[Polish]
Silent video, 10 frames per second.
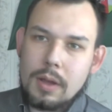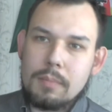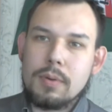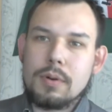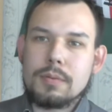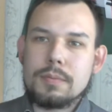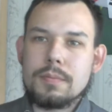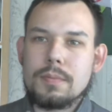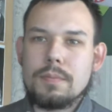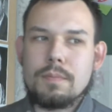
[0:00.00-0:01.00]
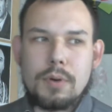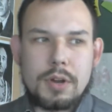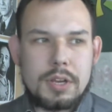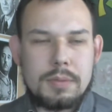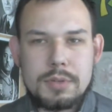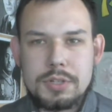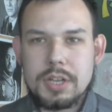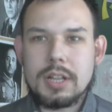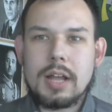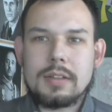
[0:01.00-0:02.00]
Bo pochylimy
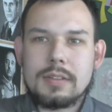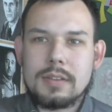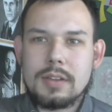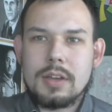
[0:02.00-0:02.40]
się nad e,